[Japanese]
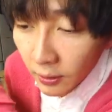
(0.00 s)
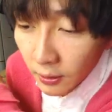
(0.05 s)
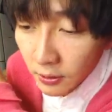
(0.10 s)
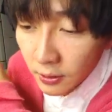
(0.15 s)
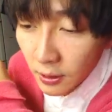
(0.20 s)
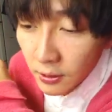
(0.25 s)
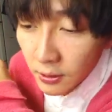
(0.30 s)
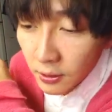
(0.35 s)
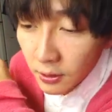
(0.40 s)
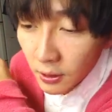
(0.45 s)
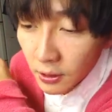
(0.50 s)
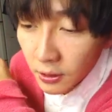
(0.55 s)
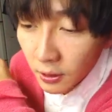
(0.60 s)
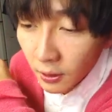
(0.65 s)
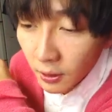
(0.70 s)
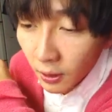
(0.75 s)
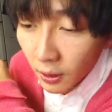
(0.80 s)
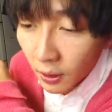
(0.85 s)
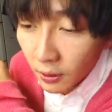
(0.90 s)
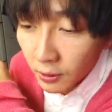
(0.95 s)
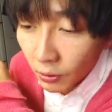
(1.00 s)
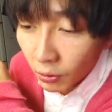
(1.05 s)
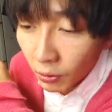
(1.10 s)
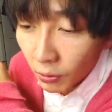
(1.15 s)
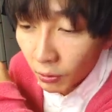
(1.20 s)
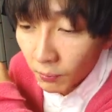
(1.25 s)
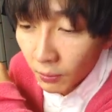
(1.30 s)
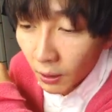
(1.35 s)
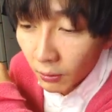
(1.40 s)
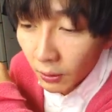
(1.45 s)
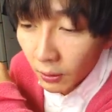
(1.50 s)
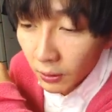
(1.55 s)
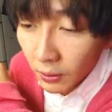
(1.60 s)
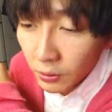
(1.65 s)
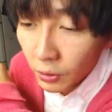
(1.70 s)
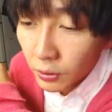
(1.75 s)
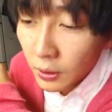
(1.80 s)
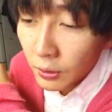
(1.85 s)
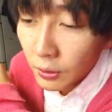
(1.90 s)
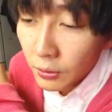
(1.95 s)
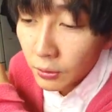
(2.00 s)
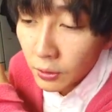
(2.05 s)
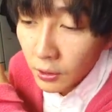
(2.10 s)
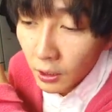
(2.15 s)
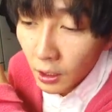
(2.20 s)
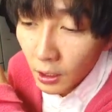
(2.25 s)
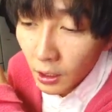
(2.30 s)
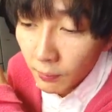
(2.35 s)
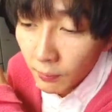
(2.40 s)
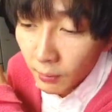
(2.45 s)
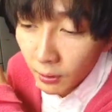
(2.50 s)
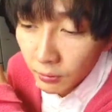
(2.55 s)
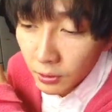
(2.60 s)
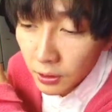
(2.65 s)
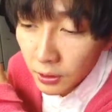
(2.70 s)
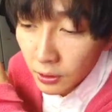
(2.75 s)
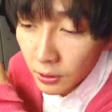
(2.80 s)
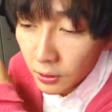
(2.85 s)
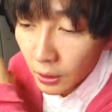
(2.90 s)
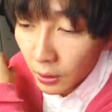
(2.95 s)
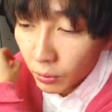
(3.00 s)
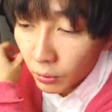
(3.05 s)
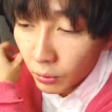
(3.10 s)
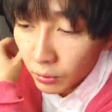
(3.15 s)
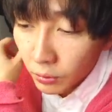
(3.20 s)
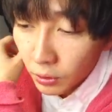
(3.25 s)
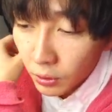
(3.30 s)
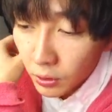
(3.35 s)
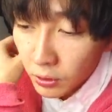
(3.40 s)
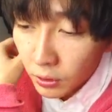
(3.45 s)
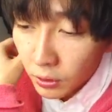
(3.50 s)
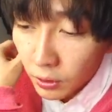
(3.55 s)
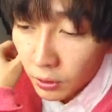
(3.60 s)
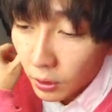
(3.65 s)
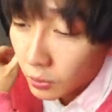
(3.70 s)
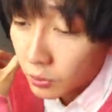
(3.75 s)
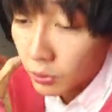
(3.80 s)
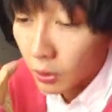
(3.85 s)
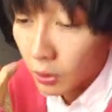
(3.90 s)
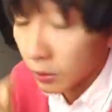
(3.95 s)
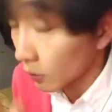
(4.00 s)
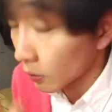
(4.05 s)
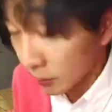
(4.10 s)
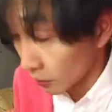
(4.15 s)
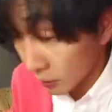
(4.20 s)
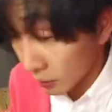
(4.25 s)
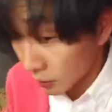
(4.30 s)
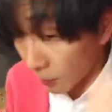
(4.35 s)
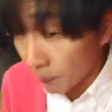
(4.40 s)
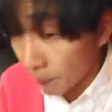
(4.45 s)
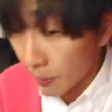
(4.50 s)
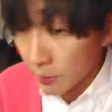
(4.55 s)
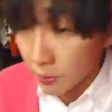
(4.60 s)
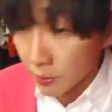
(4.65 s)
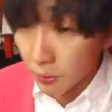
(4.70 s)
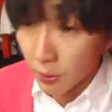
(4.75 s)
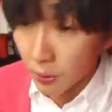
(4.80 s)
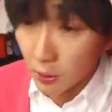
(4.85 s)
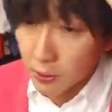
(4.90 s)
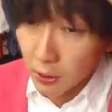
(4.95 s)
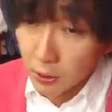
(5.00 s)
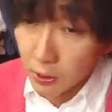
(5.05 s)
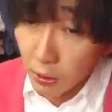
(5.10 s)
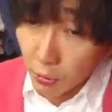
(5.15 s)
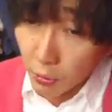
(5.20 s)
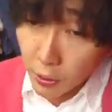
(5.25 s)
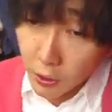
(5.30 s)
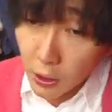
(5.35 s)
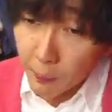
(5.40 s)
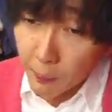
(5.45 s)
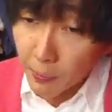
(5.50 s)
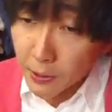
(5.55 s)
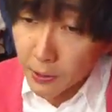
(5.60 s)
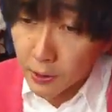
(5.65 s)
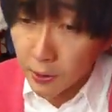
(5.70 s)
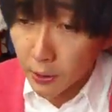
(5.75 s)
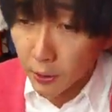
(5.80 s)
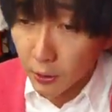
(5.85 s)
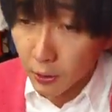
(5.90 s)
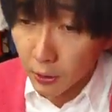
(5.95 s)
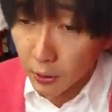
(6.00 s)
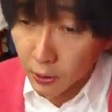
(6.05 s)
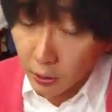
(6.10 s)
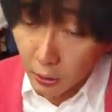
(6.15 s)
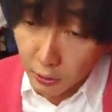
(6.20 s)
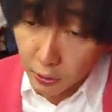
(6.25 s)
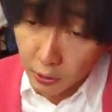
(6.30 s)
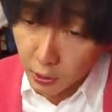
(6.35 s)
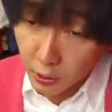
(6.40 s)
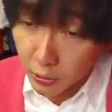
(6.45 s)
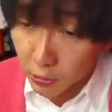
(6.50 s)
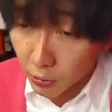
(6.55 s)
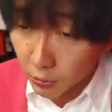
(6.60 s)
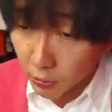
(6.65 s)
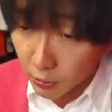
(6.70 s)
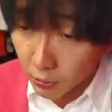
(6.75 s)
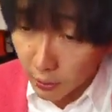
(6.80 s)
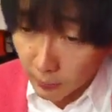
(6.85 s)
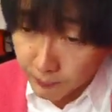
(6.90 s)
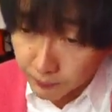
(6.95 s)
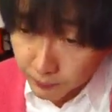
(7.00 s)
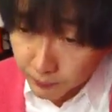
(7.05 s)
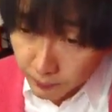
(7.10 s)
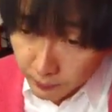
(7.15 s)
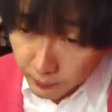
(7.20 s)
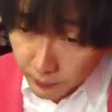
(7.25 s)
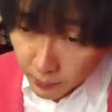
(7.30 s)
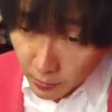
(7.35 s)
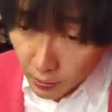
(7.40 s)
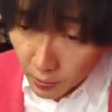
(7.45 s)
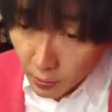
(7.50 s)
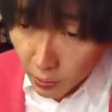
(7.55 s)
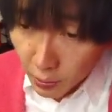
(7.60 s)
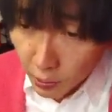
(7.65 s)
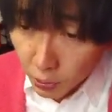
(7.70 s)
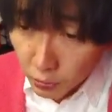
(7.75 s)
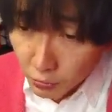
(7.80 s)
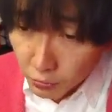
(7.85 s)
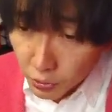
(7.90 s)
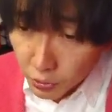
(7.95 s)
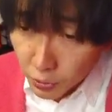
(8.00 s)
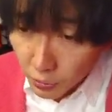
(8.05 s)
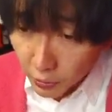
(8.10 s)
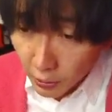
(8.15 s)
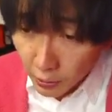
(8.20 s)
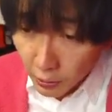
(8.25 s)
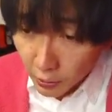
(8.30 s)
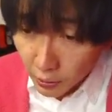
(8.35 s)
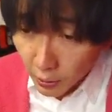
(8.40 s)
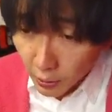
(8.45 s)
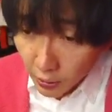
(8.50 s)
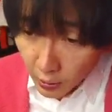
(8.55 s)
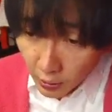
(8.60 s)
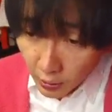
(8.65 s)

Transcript: 全然知んなかった、こんばんは。どんな風にやればいいのしっかり本人ですって。いや、そんなの絶対バズるから。絶対俺一回バズっていくから、違う、TikTok で。あれ面白い、何が。